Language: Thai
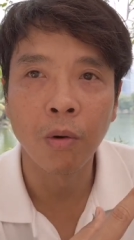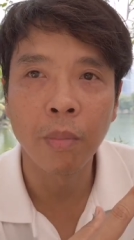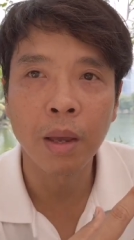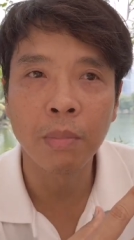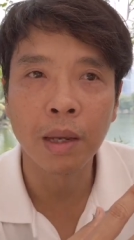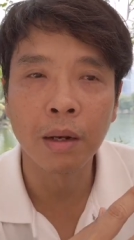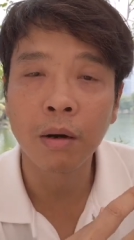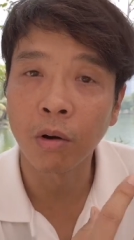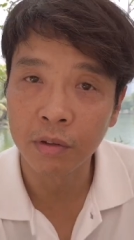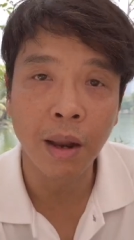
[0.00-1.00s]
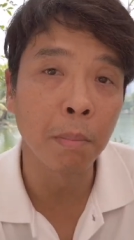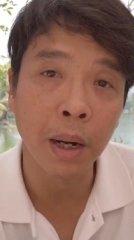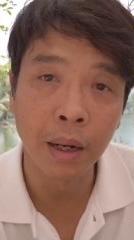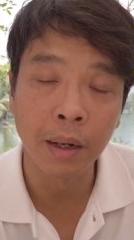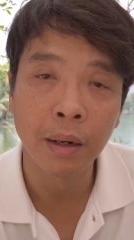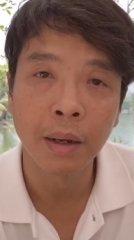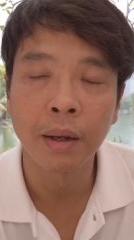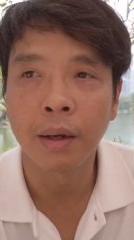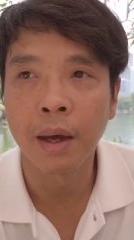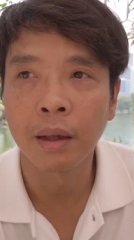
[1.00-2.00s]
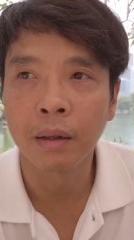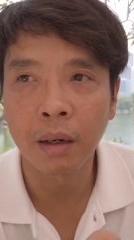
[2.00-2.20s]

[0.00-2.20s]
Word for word: เขาไม่มีเรื่องของซันเบิร์นนะ